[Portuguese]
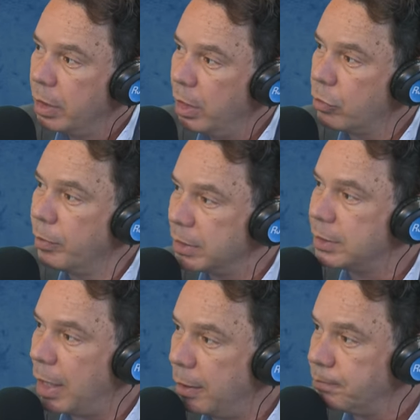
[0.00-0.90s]
Ele
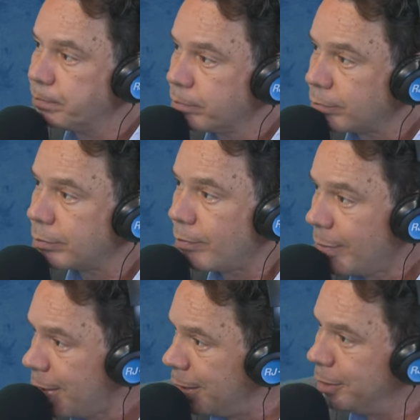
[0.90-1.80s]
começar
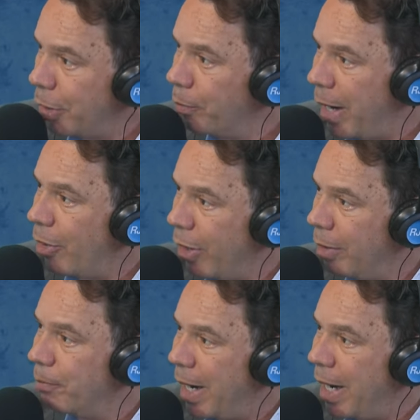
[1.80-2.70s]
ter uma, uma